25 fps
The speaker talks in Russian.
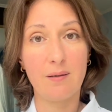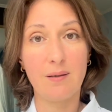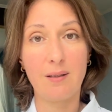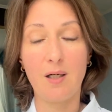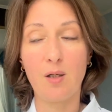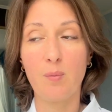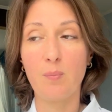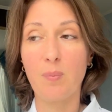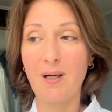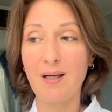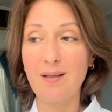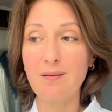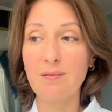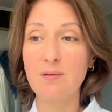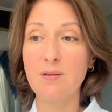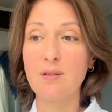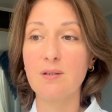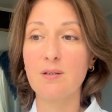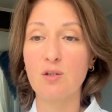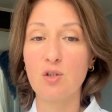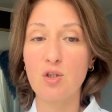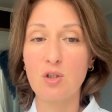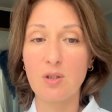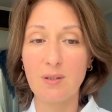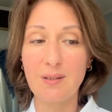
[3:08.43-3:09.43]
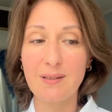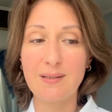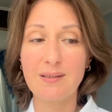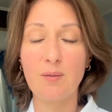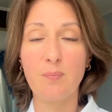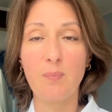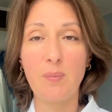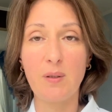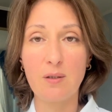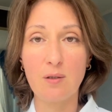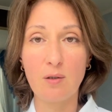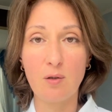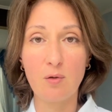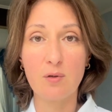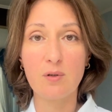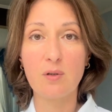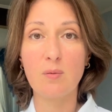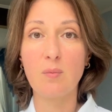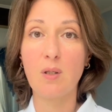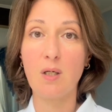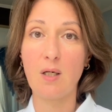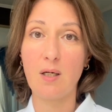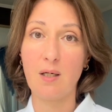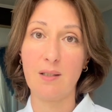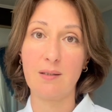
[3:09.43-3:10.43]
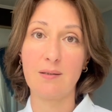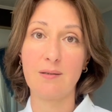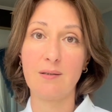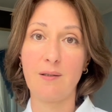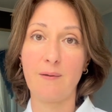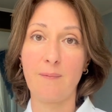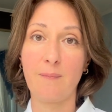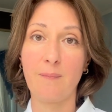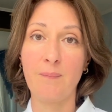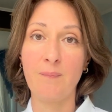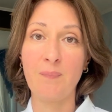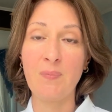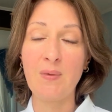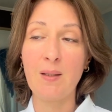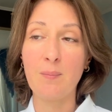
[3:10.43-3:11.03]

Как правило, это человек с определенным характером.